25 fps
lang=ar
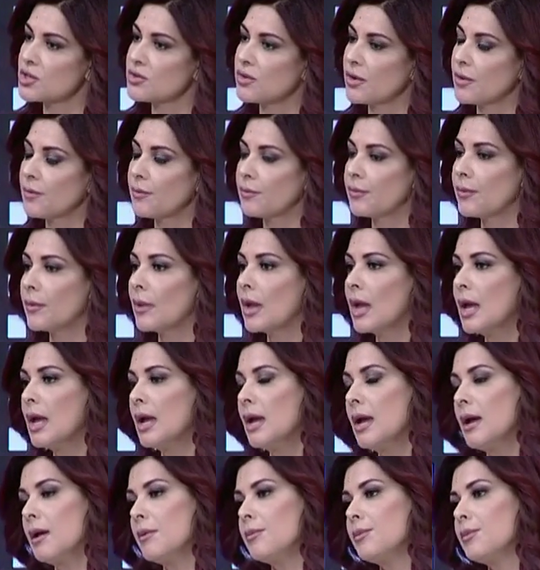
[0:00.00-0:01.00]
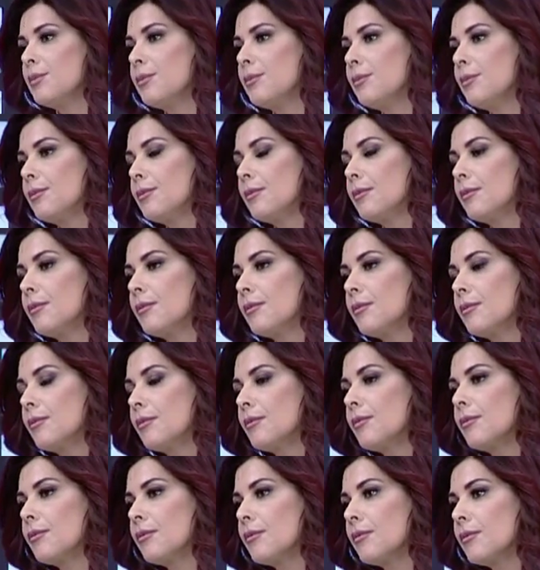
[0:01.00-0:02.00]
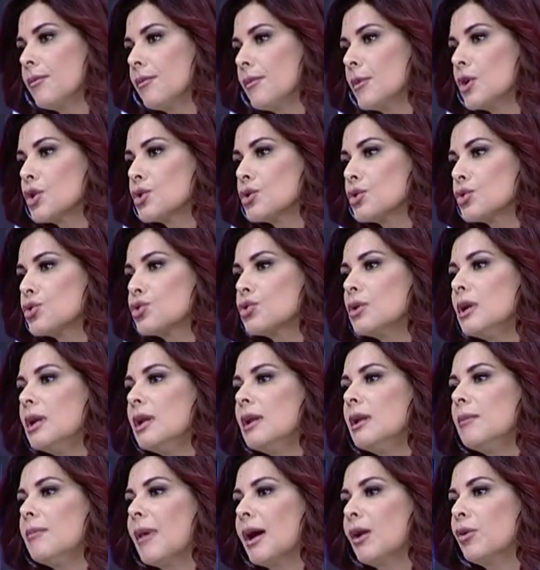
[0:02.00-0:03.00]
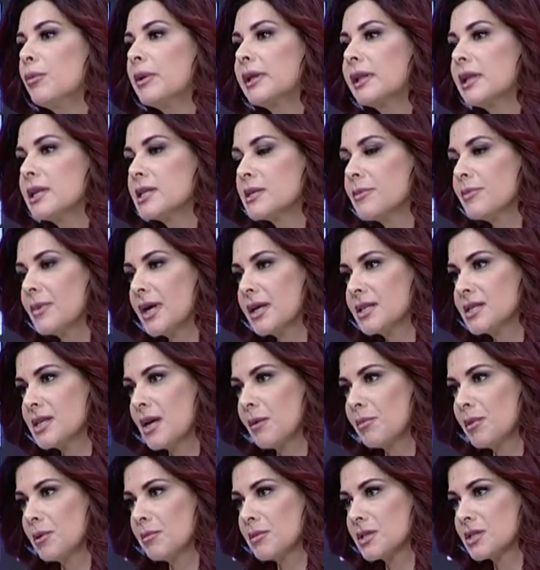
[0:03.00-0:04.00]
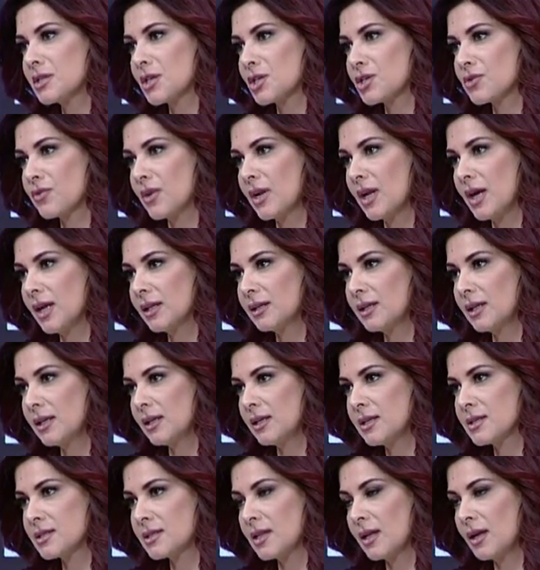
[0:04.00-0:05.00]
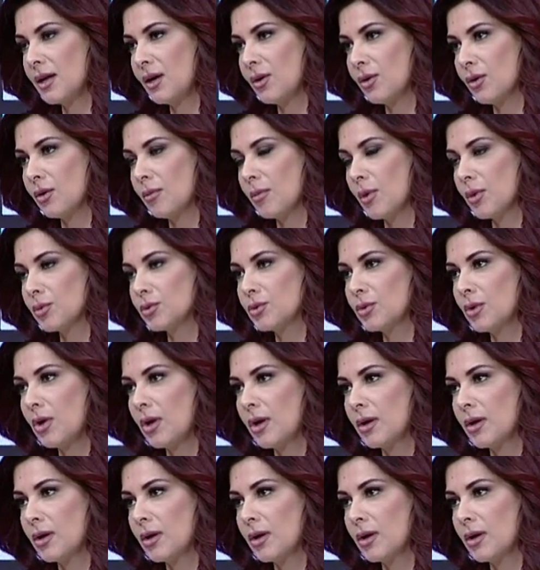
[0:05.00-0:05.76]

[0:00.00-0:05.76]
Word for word: دغري على المستشفى وهيدي كثير مهمة هيدي كتير شو اللي معلومات لازم نعطيها بالمستشفى لحتى يستلحقوا الموضوع؟